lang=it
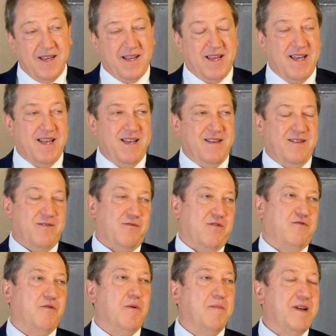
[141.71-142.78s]
che in
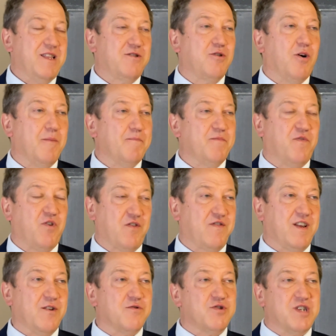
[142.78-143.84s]
questo momento
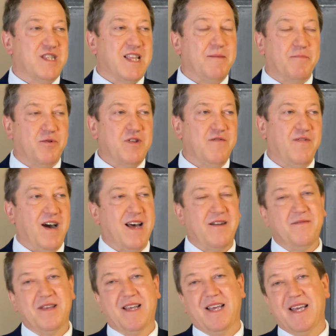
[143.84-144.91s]
forse non c'è tempo di
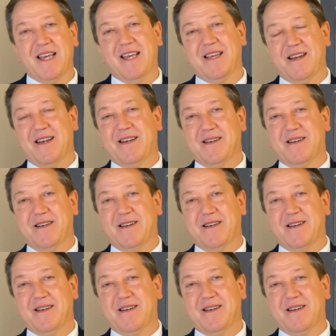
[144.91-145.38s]
farvi, che